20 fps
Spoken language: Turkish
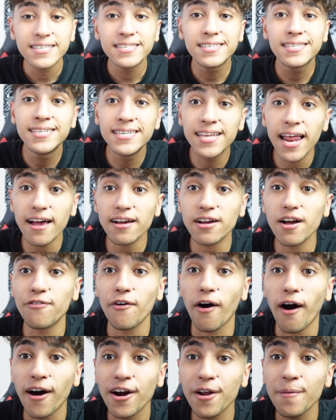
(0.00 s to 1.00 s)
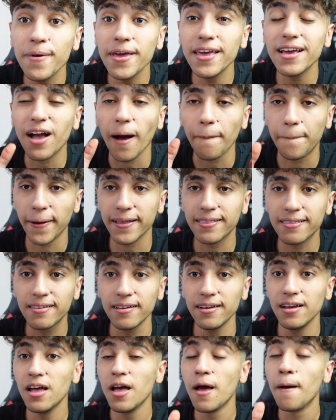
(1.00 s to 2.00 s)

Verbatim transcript: Siren kafa aramayı kapattı.